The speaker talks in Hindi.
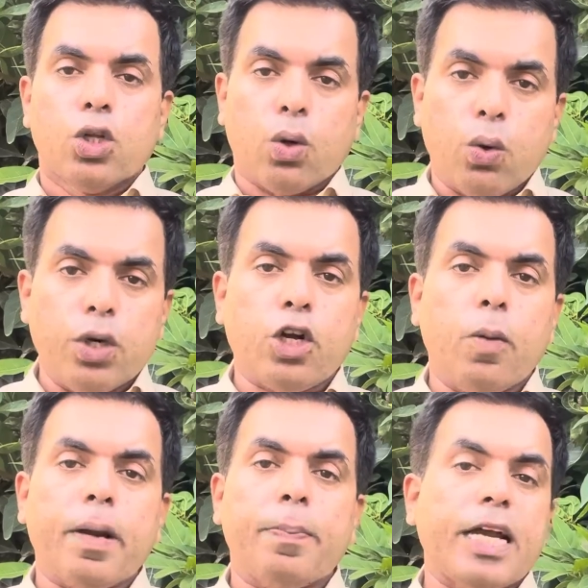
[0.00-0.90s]
तो उनके
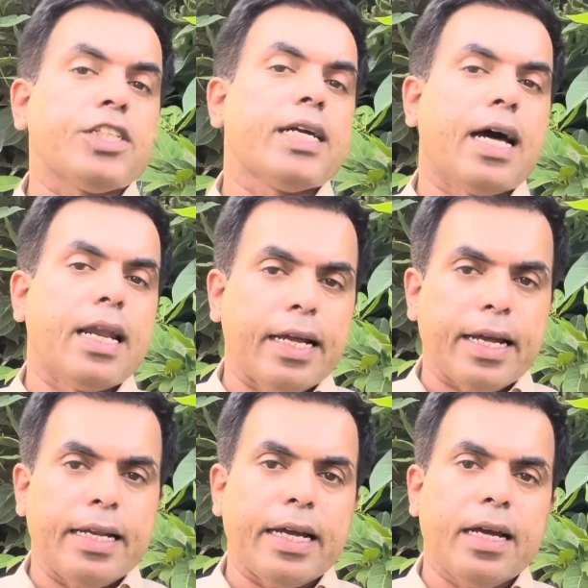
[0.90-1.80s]
ऊपर प्रेशर डालने
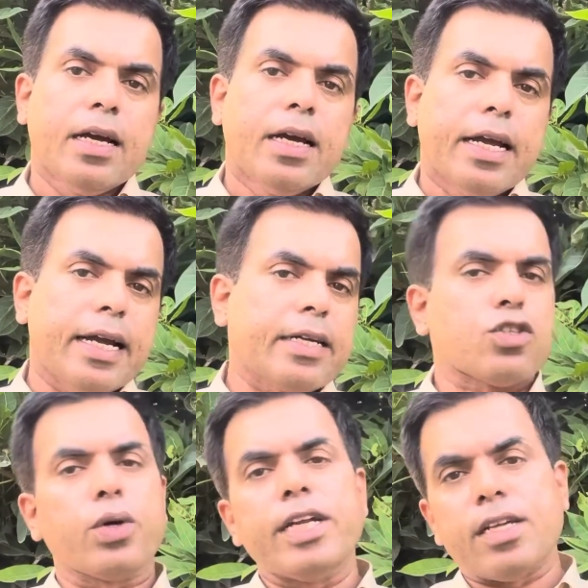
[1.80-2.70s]
के लिए एक
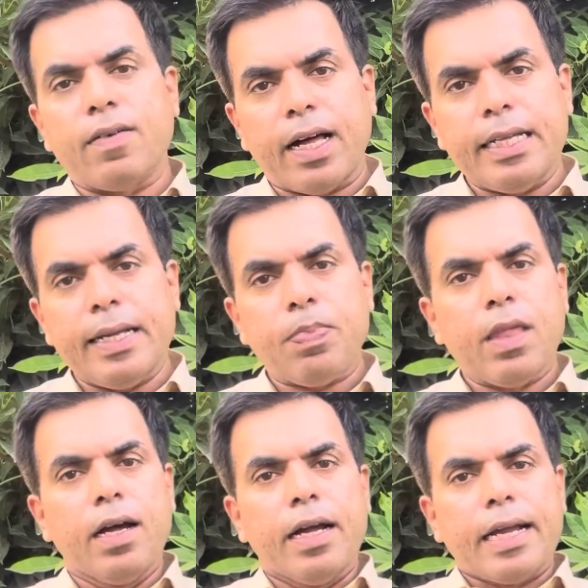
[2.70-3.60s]
स्टोरी चलवा दी
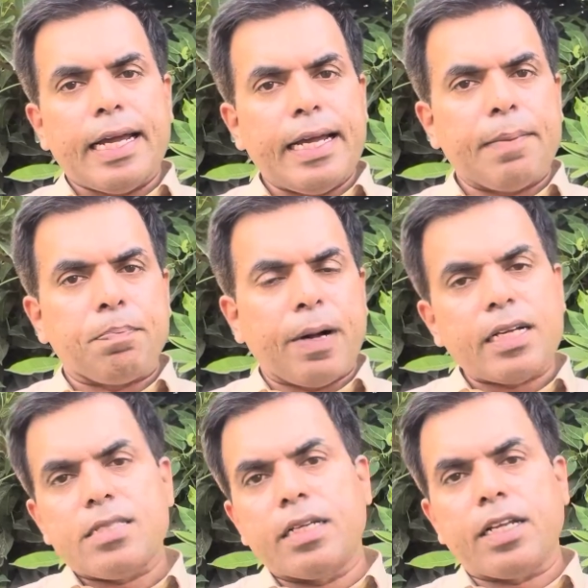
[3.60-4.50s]
कि
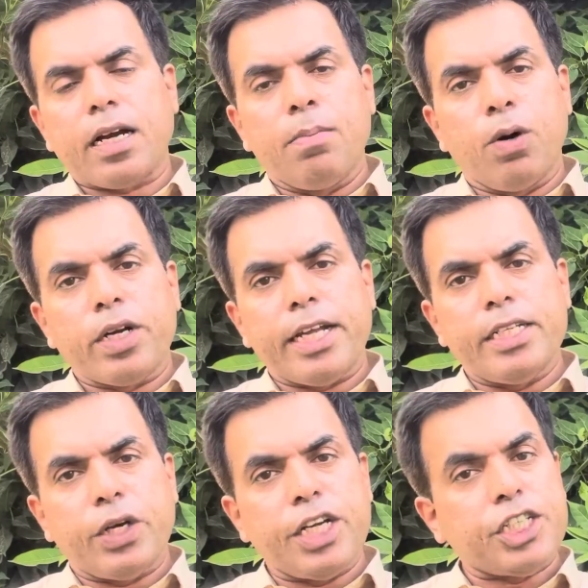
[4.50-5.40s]
पाकिस्तान क्रिकेट बोर्ड की
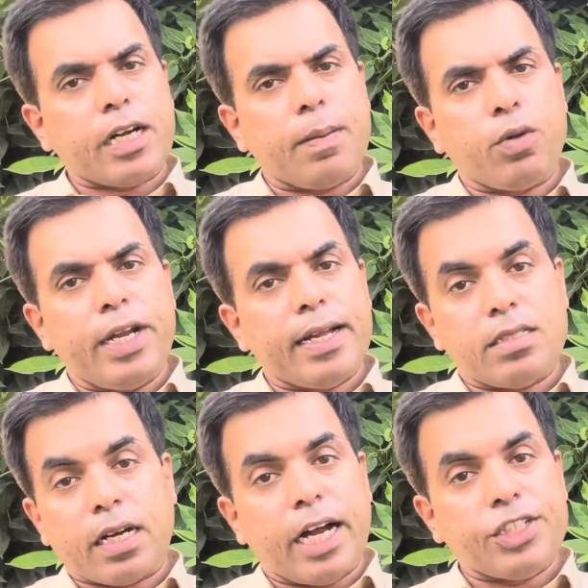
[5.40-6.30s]
जो एशिया कप को लेकर
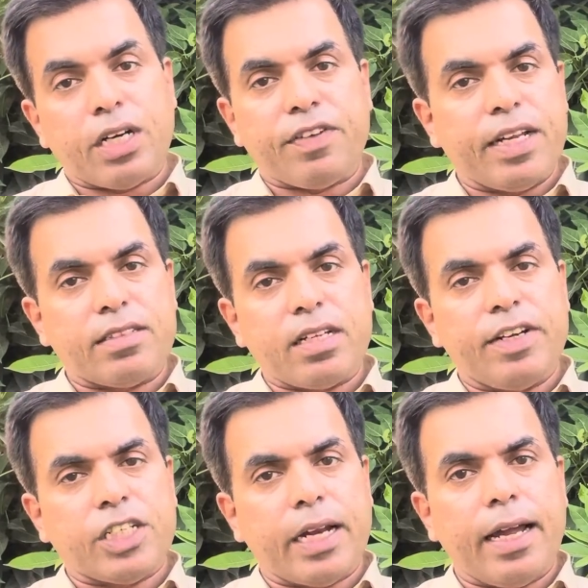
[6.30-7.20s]
जका अशरफ की
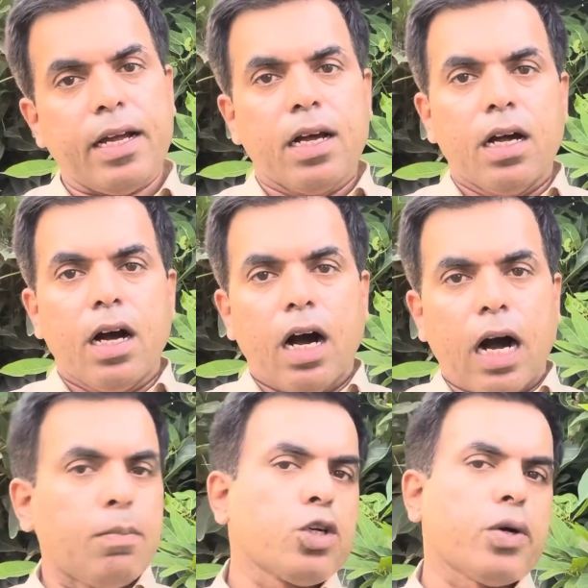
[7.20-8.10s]
रिजर्वेशन है
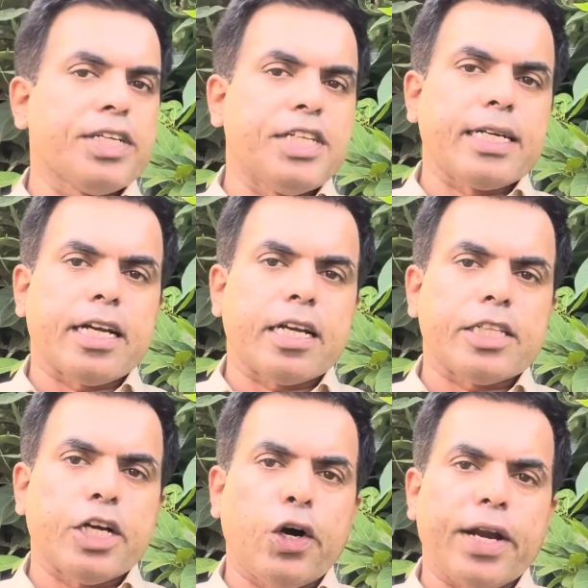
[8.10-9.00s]
हम उनको रिजेक्ट
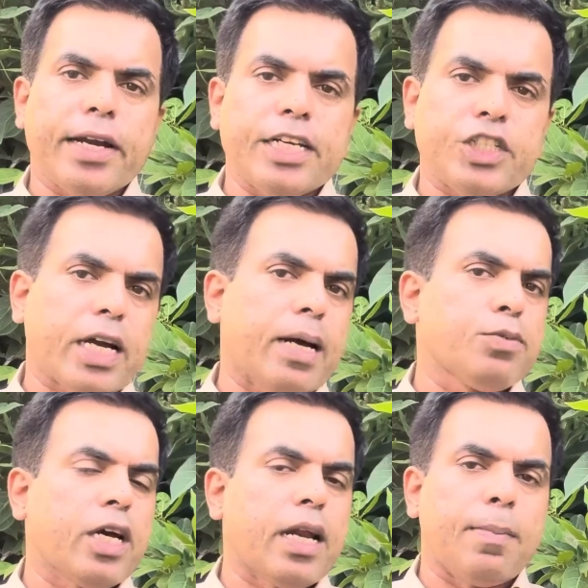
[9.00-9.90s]
करते हैं और एशिया कप
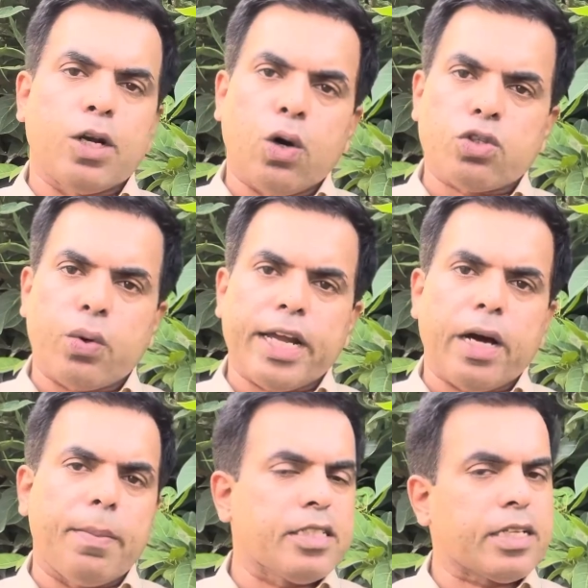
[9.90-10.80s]
जो है ना अब अनाउंस हो
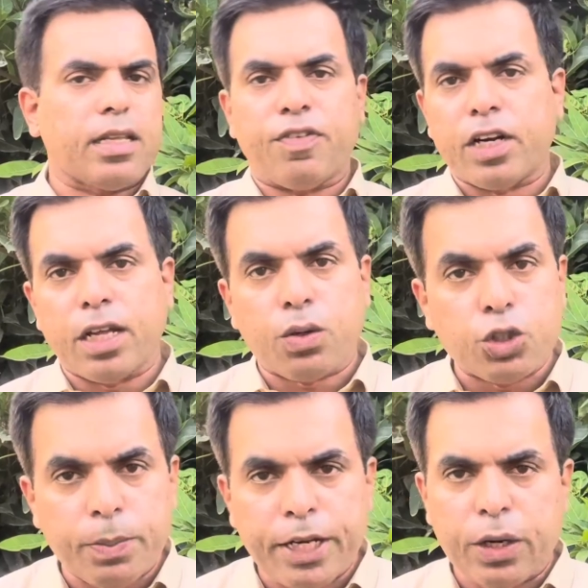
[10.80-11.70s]
गया अब इसके अंदर फर्दर
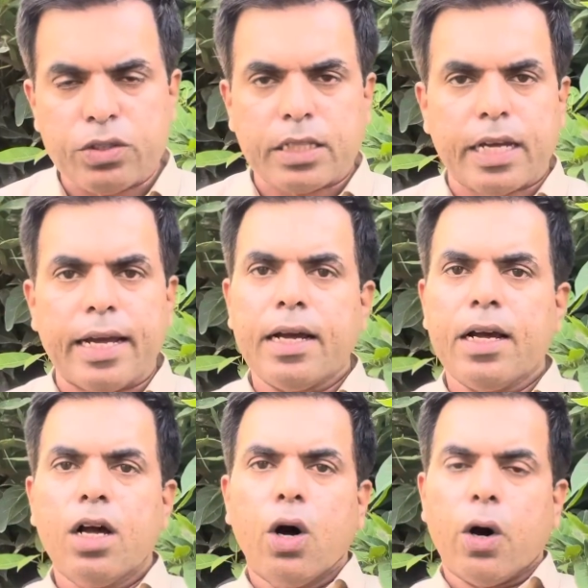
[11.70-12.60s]
कुछ भी नहीं हो सकता है
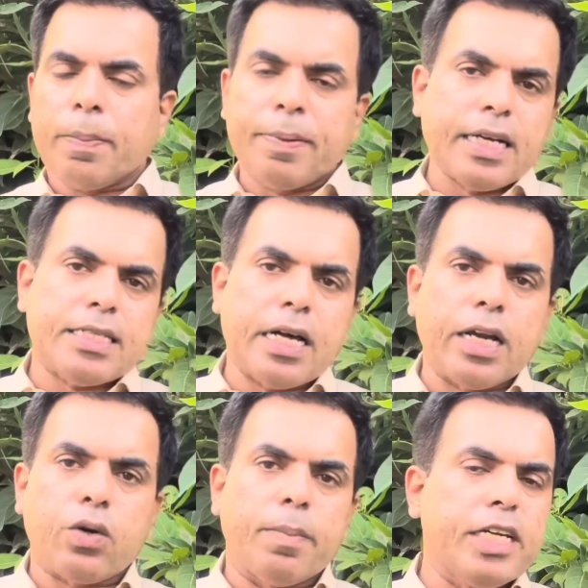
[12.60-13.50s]
और
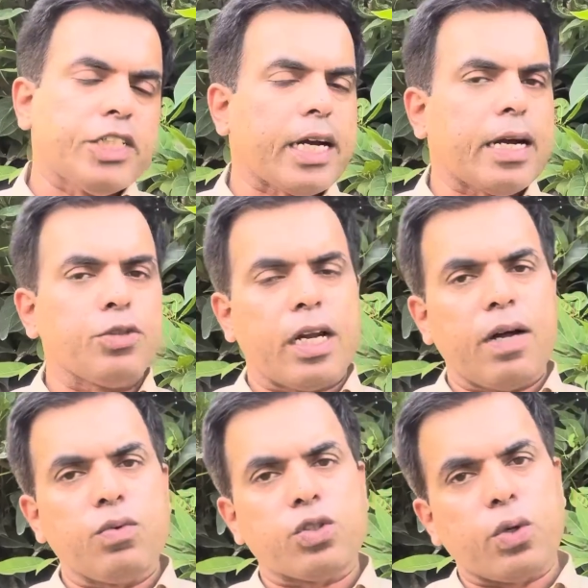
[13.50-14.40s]
पाकिस्तान को अब एशिया कप जो है
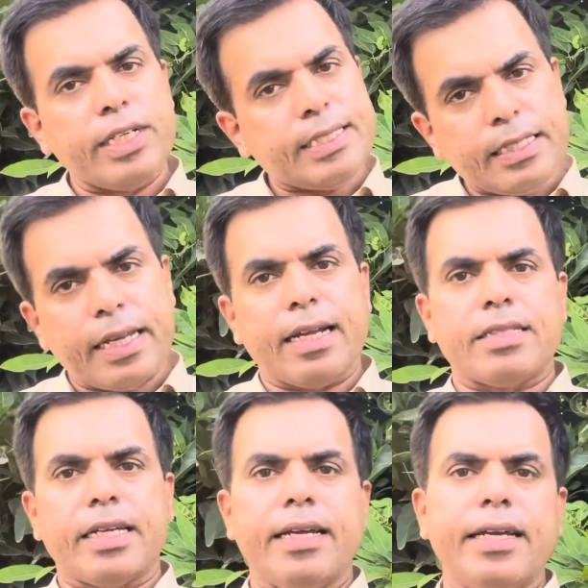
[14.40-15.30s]
ना उसको इसी तरीके
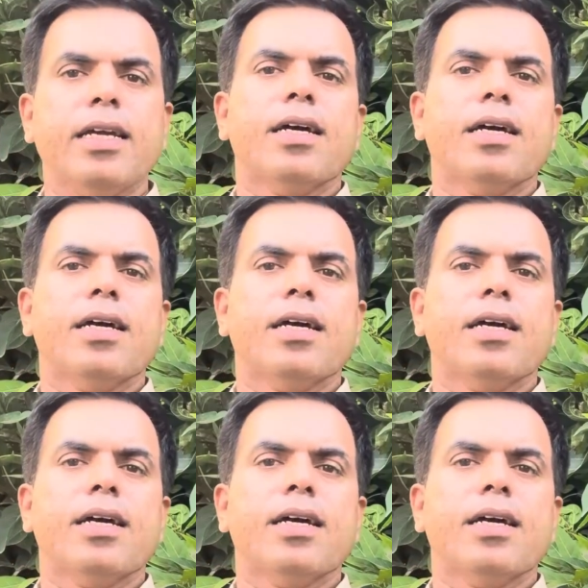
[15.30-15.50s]
से ही